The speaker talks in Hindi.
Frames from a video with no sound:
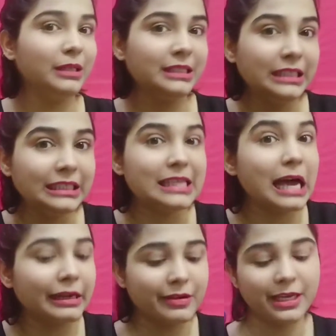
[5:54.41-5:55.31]
बल्कि
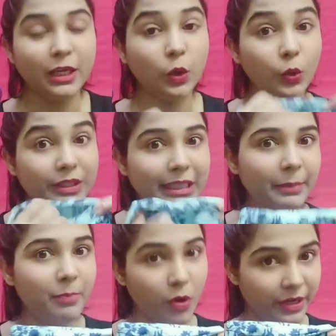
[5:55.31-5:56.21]
सांगरिया ने कुर्ते
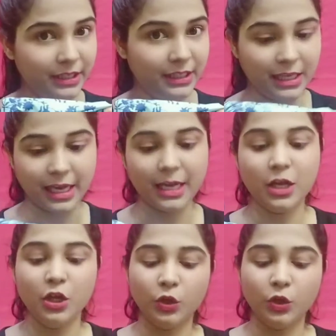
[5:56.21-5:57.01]
में पॉकेट दी है